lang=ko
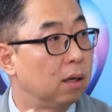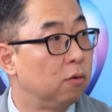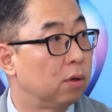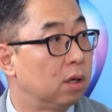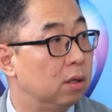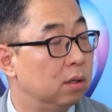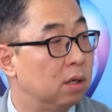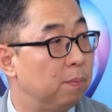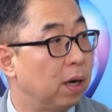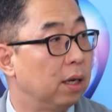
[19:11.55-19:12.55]
그, 그
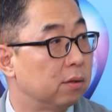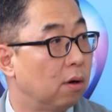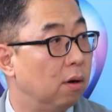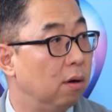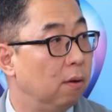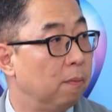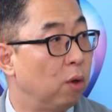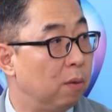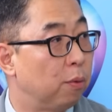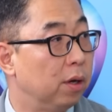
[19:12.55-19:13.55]
기판에서
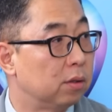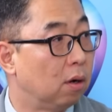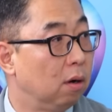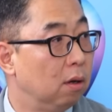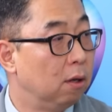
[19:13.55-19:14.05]
웨이퍼에서